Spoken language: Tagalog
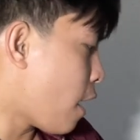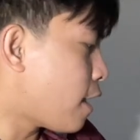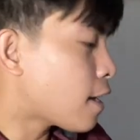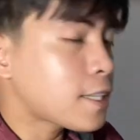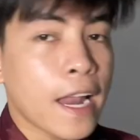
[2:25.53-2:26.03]

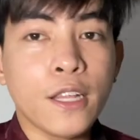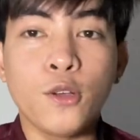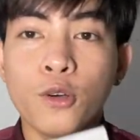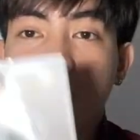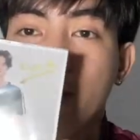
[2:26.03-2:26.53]
and kasali
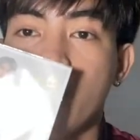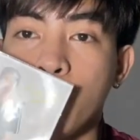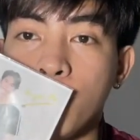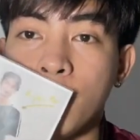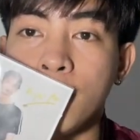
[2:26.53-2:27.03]
doon
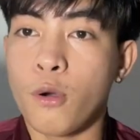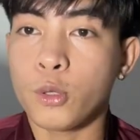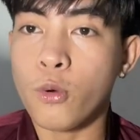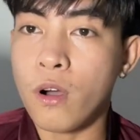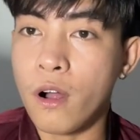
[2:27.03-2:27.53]
yung
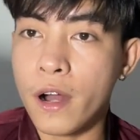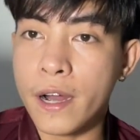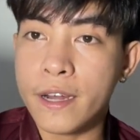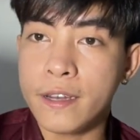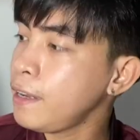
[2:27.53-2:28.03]
photo
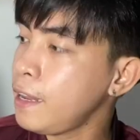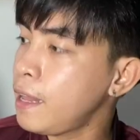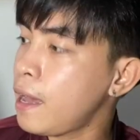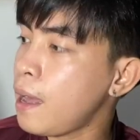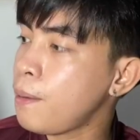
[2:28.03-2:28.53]
card
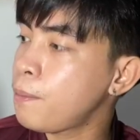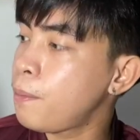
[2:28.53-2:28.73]
nila